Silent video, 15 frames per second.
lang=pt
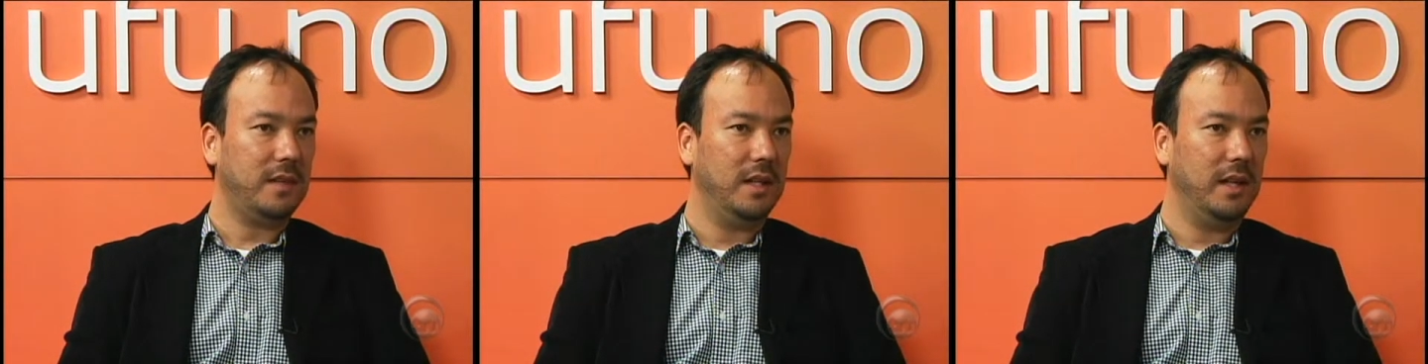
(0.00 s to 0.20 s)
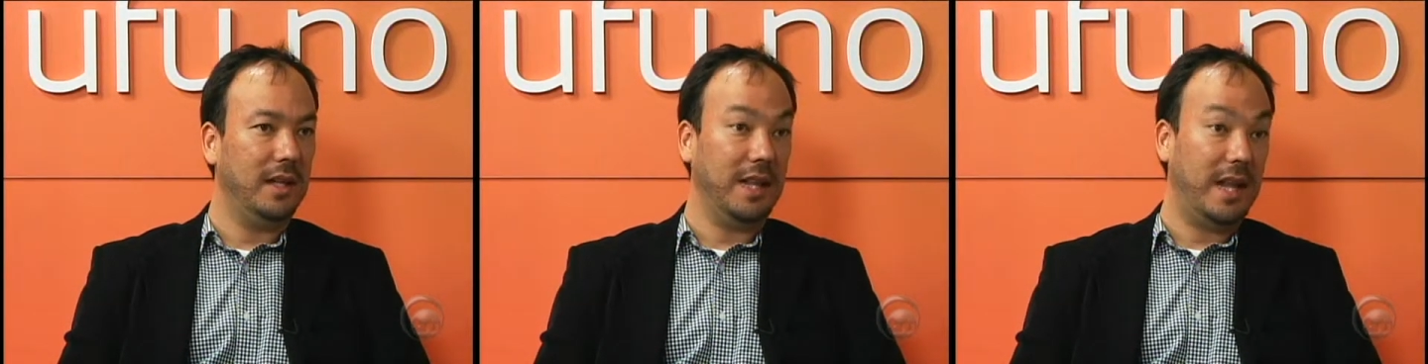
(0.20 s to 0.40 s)

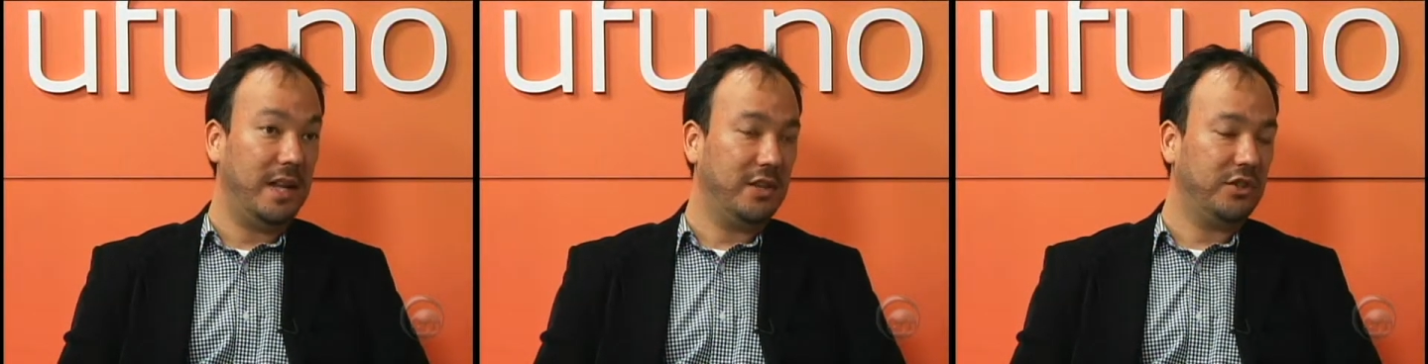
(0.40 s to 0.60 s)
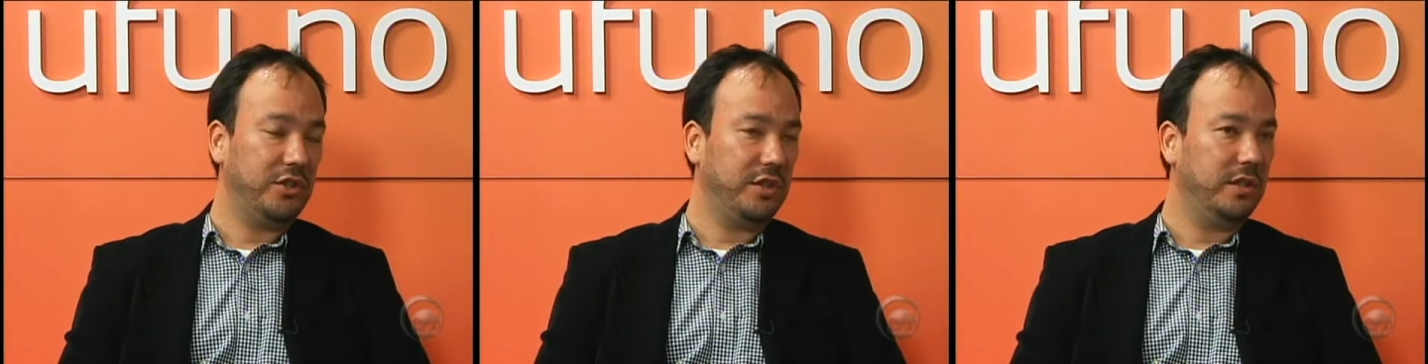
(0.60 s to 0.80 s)

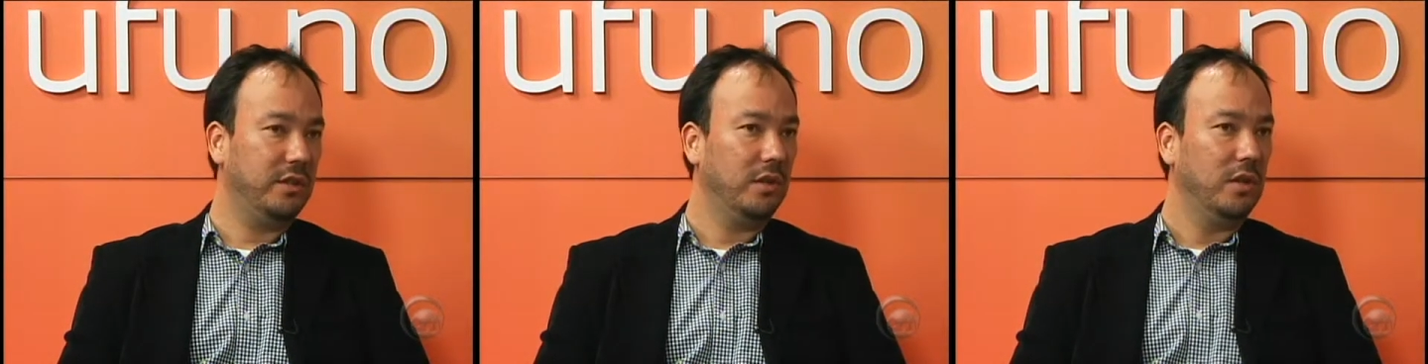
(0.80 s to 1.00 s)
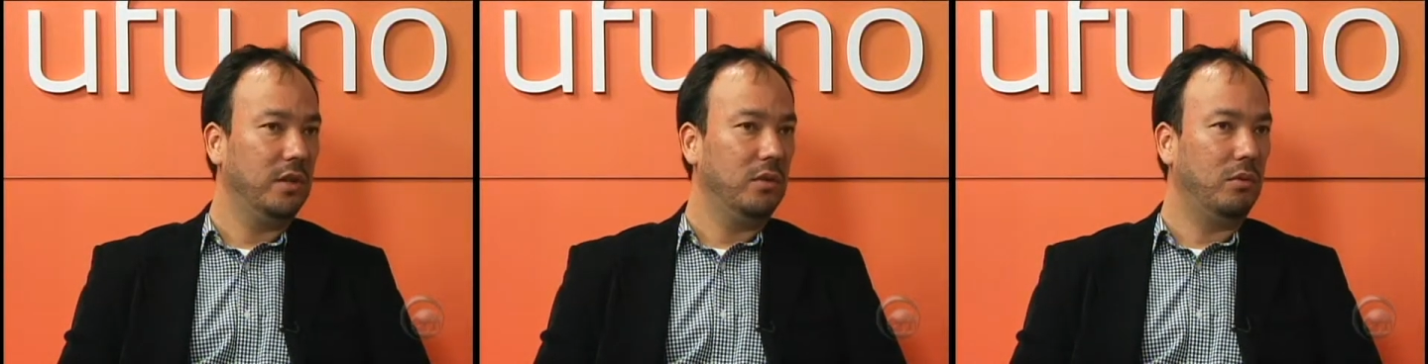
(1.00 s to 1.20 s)
elege
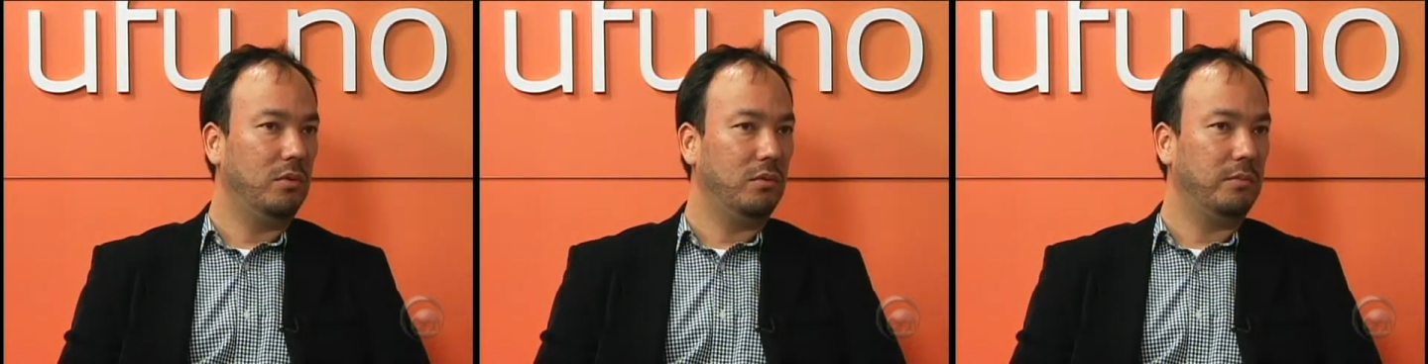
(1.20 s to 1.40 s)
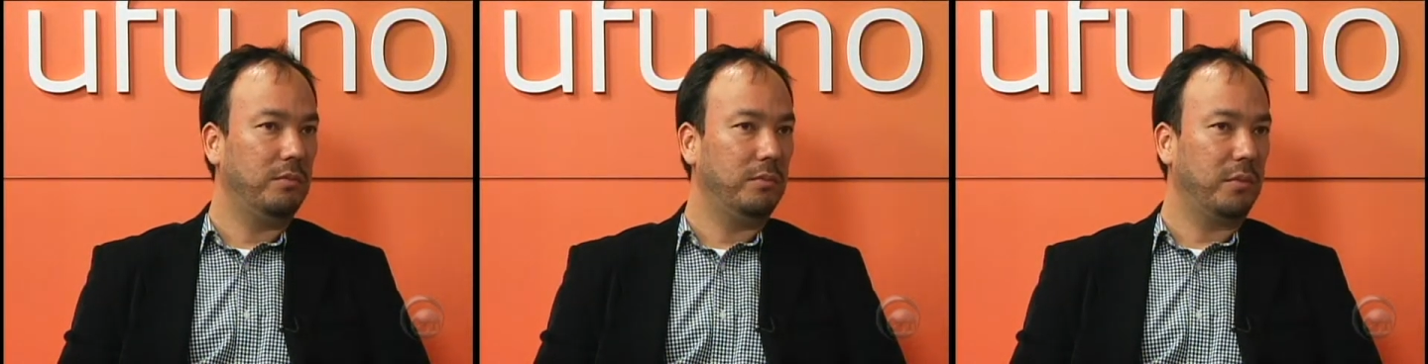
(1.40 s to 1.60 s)

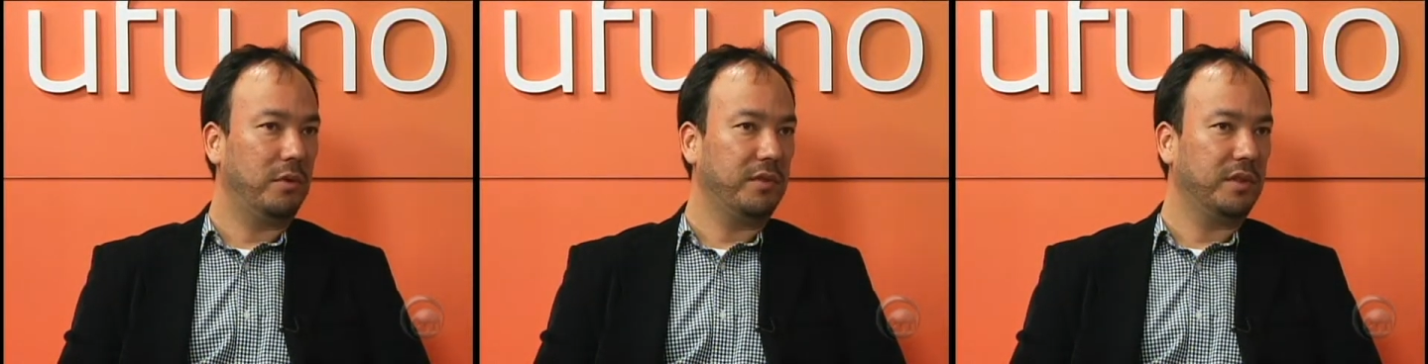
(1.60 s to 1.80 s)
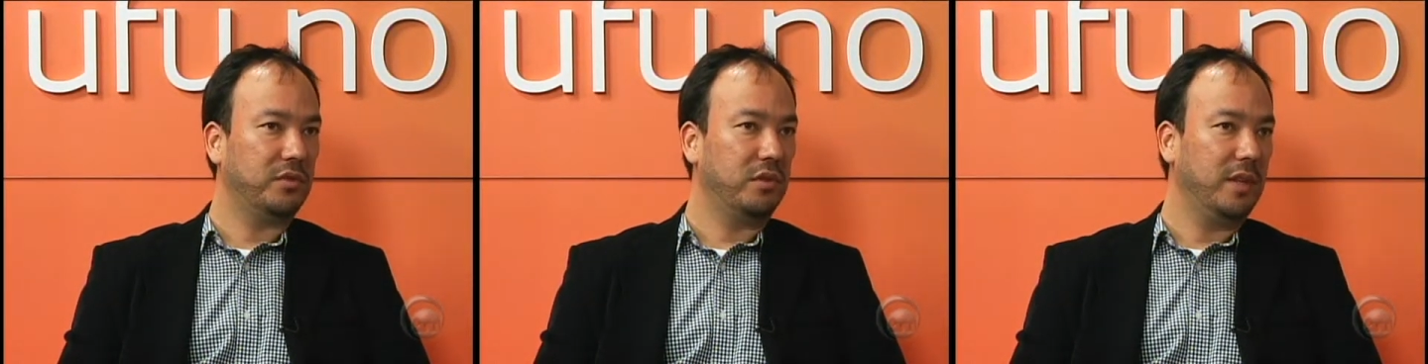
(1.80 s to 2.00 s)
um
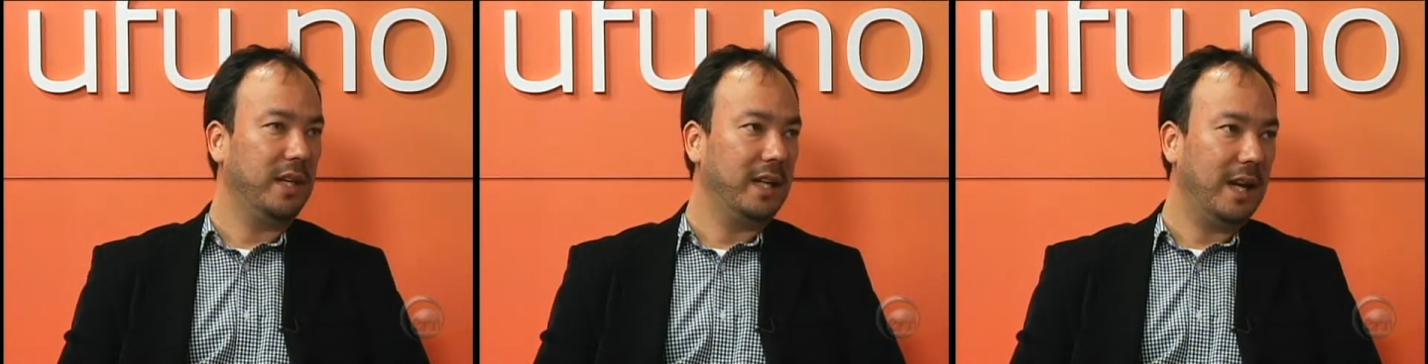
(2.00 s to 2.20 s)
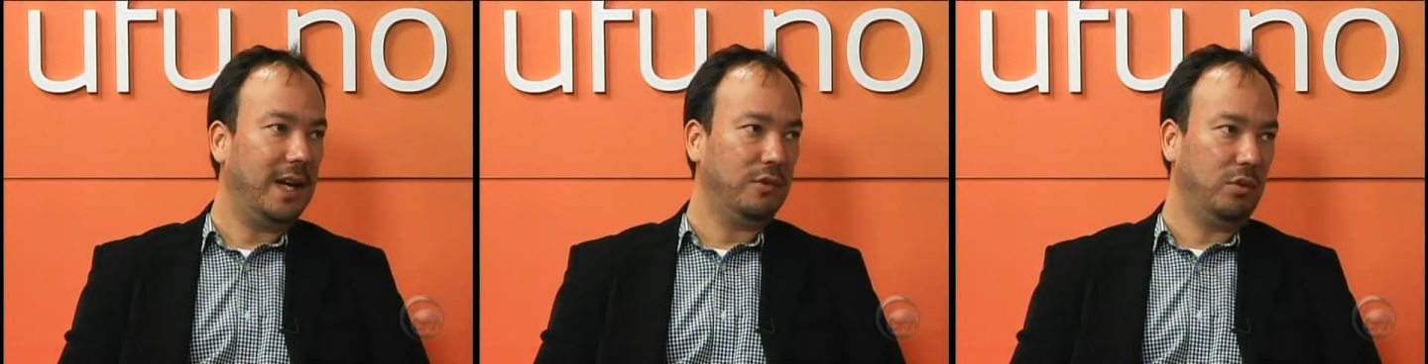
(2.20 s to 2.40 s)
professor
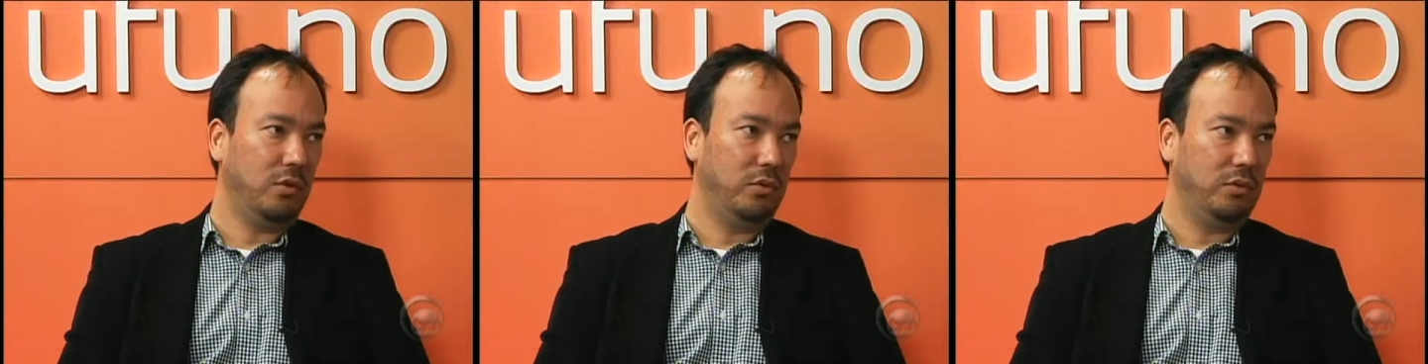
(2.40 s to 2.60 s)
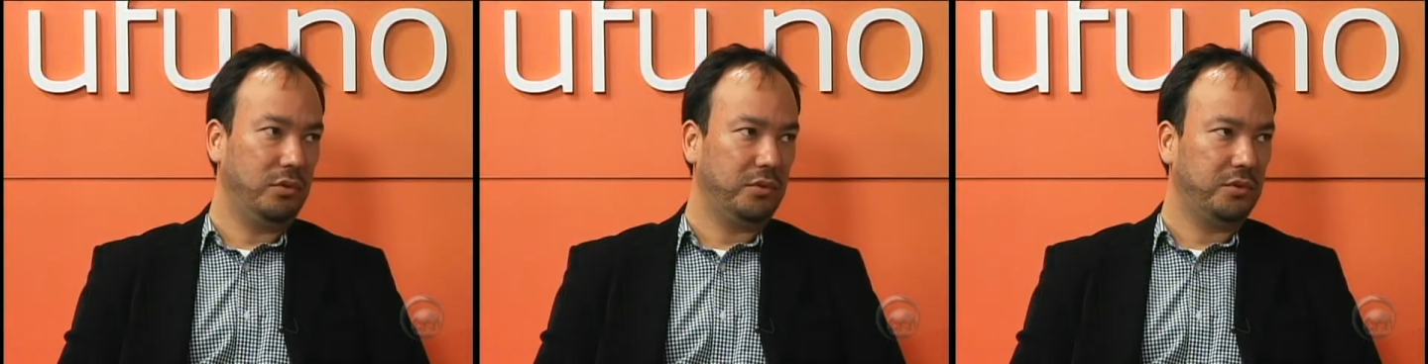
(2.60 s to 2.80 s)
ligado ao
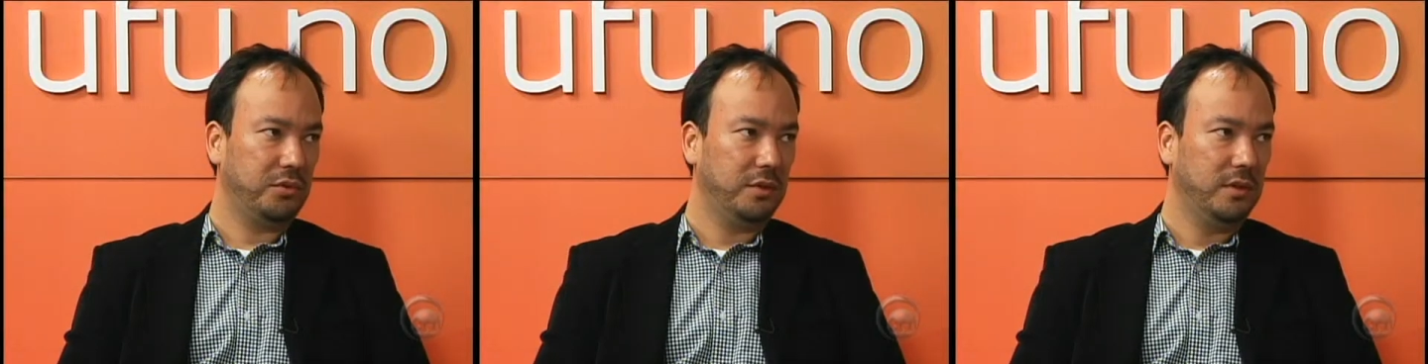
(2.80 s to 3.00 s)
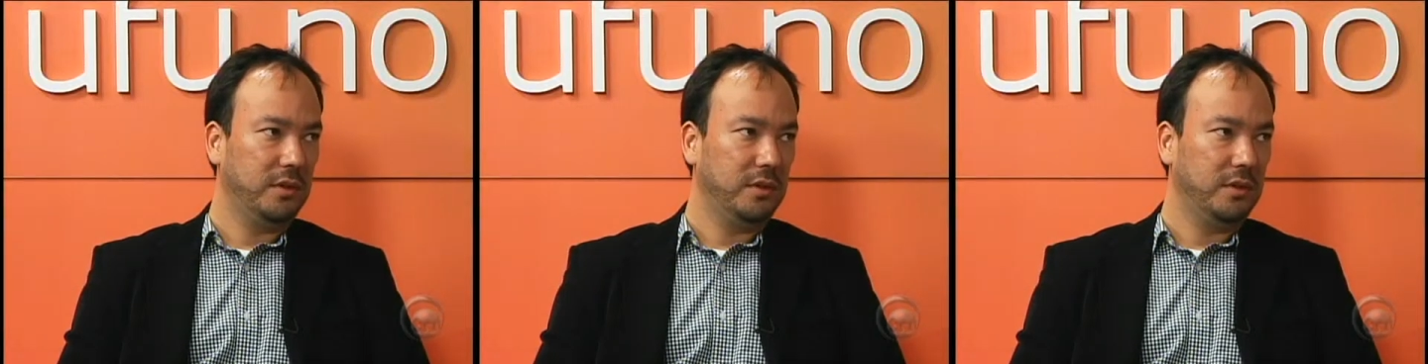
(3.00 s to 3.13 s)
curso.